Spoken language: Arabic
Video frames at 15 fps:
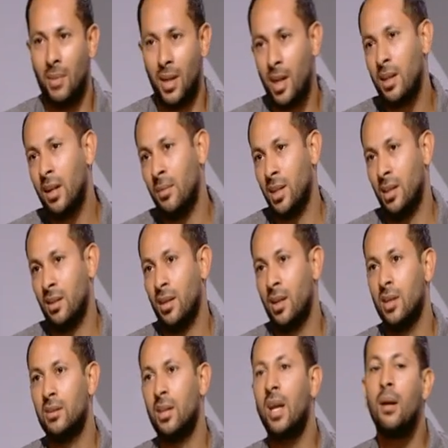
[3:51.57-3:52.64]
مليان جماهير
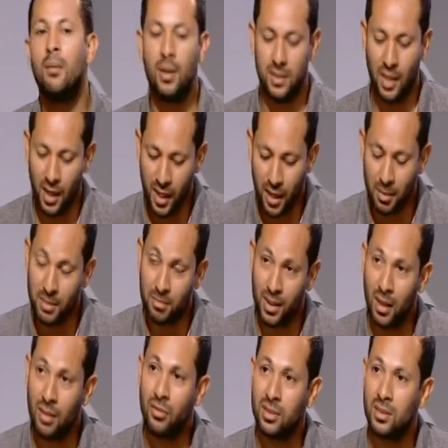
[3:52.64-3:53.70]
ده اللي ده اللي انا
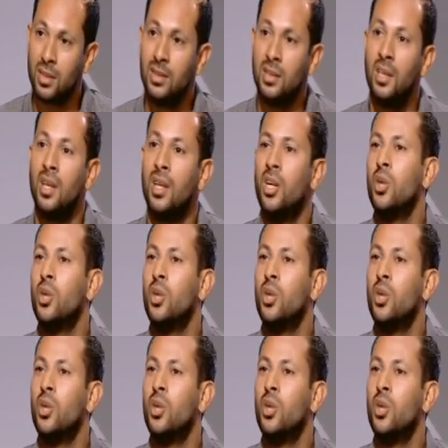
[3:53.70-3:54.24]
بتمناه الفتره دي